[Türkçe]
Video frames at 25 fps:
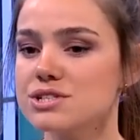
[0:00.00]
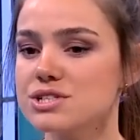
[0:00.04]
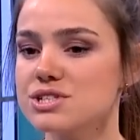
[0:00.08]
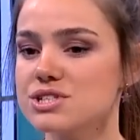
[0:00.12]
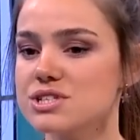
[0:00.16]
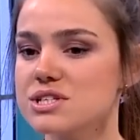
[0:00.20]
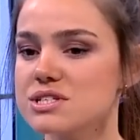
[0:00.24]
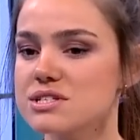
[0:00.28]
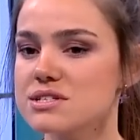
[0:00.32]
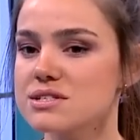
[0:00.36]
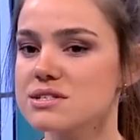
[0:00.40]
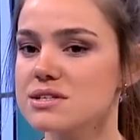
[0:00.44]

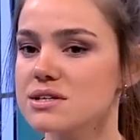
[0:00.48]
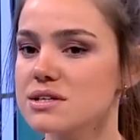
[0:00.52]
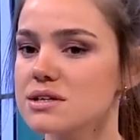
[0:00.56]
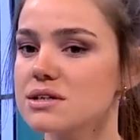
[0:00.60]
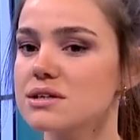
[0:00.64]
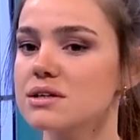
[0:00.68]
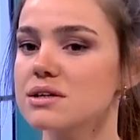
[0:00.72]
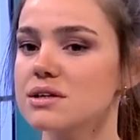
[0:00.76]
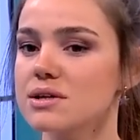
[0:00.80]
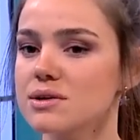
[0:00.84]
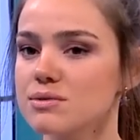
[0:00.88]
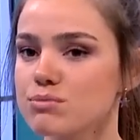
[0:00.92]

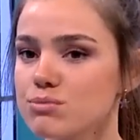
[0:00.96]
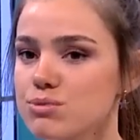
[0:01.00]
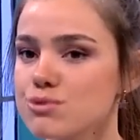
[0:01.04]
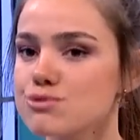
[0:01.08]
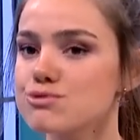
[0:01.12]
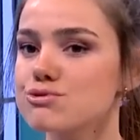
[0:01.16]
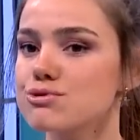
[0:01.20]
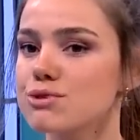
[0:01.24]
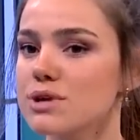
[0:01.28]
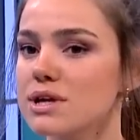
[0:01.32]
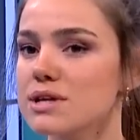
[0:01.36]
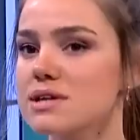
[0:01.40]
Açıkçası
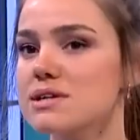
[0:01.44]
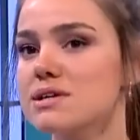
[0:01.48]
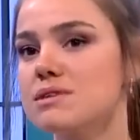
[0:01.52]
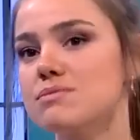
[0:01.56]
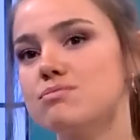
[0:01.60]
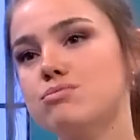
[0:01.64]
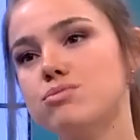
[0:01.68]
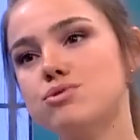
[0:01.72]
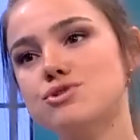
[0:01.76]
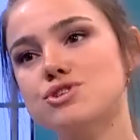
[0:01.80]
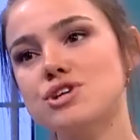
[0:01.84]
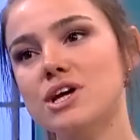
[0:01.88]
e, bu
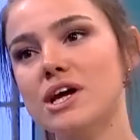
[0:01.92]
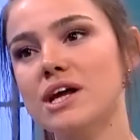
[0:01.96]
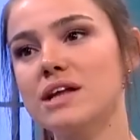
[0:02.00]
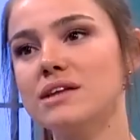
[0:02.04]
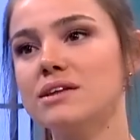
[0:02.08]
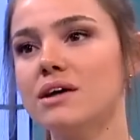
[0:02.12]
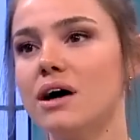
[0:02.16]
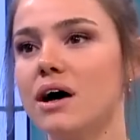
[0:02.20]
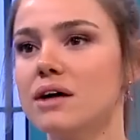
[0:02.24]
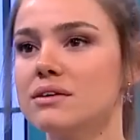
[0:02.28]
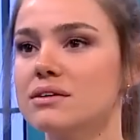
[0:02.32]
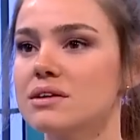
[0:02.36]
süre bu
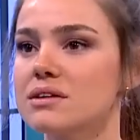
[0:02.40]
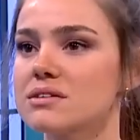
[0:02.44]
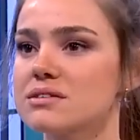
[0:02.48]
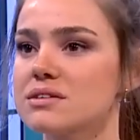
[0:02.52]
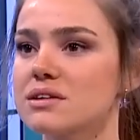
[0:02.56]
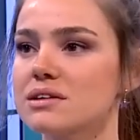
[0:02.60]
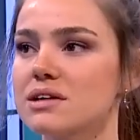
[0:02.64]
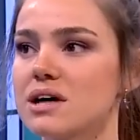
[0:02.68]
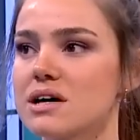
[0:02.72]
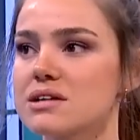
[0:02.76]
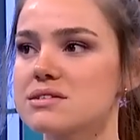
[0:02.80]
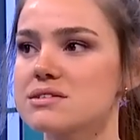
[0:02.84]
şekilde
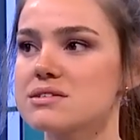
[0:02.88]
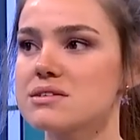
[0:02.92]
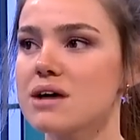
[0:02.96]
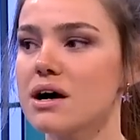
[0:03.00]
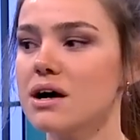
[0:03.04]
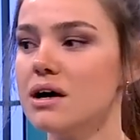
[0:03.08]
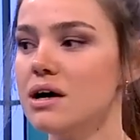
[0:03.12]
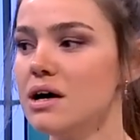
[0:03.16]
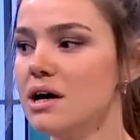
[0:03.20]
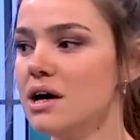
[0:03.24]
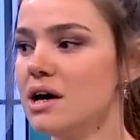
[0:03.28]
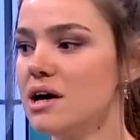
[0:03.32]

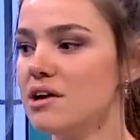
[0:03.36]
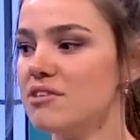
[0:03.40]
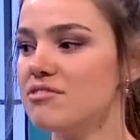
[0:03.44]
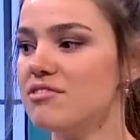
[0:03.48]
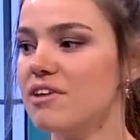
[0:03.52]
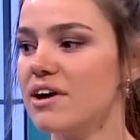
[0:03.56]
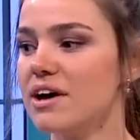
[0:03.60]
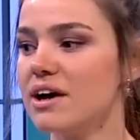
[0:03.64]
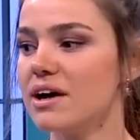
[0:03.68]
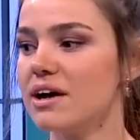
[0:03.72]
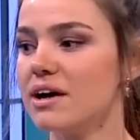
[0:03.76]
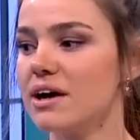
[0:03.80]
atlatırlarsa
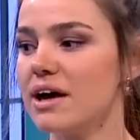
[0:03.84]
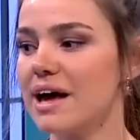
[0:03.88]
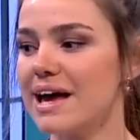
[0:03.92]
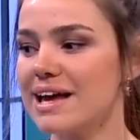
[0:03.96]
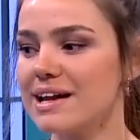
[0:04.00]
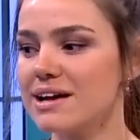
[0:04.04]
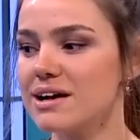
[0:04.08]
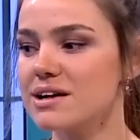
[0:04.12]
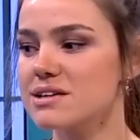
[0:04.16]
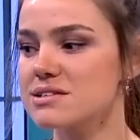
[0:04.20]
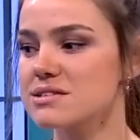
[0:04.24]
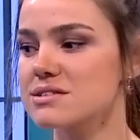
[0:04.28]
ve
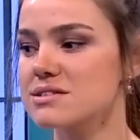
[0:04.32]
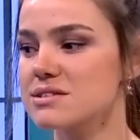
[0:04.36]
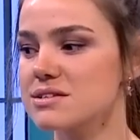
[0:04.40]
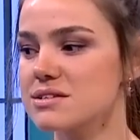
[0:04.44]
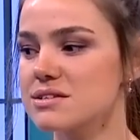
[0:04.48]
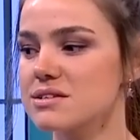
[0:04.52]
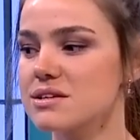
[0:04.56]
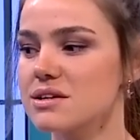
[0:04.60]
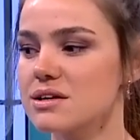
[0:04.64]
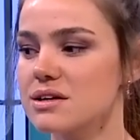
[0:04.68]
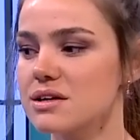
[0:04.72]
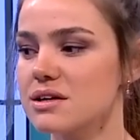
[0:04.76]
en
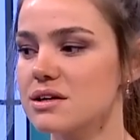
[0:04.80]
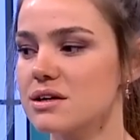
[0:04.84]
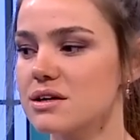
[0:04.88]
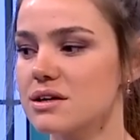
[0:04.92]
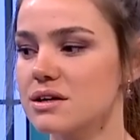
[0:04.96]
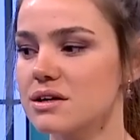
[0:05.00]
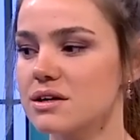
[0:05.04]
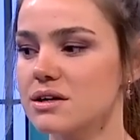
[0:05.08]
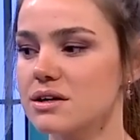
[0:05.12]
az e,